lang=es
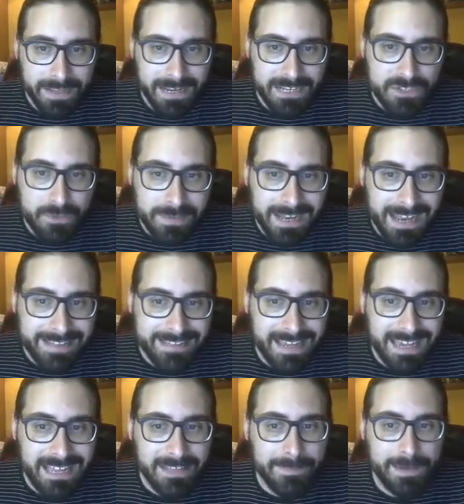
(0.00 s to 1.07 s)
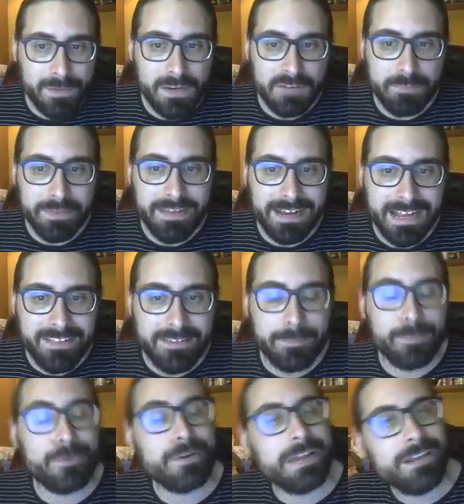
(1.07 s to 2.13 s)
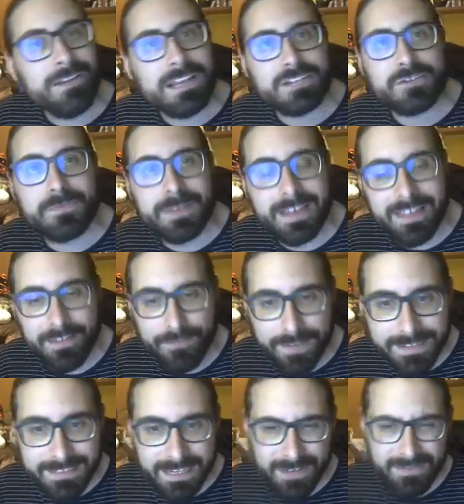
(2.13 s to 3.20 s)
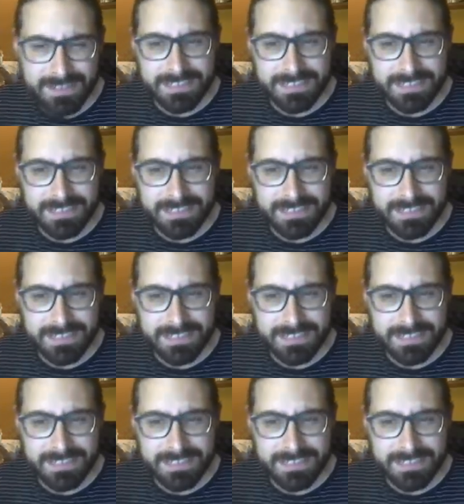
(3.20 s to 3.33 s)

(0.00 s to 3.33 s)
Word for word: le suben el ataque a llevar una espada grande. ¿Por qué no le suben la defensa, no?